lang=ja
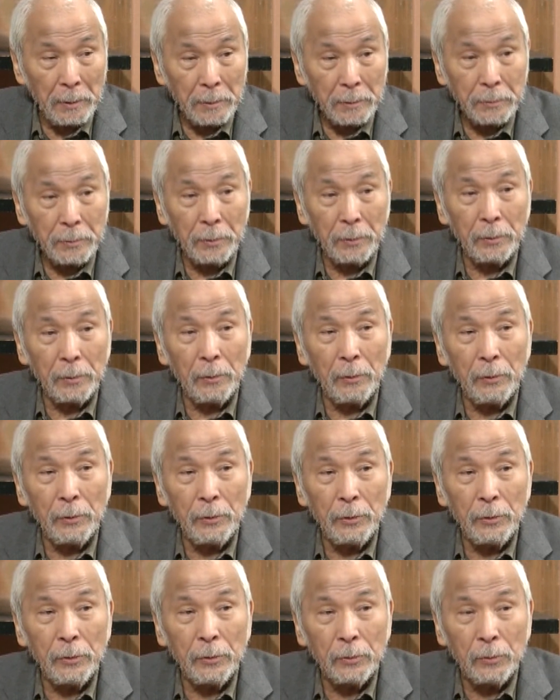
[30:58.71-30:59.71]
それを
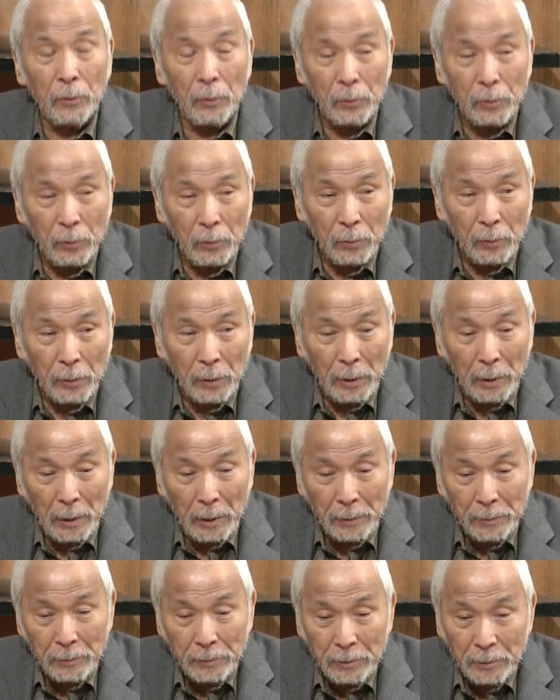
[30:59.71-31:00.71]
言う度胸が
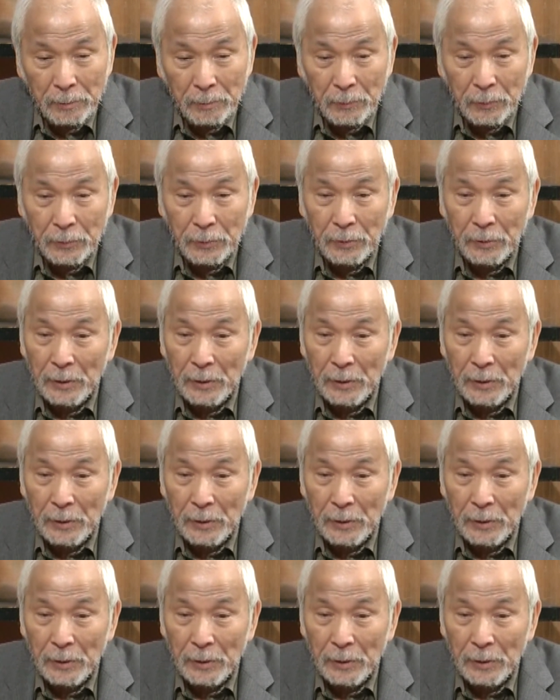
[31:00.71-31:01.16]
あの人物